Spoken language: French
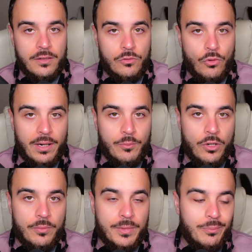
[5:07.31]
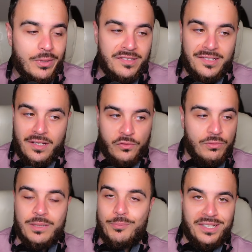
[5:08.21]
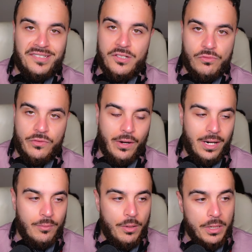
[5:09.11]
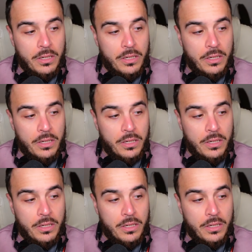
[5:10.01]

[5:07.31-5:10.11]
de l'album et pas de un son qui passait juste dans l'album.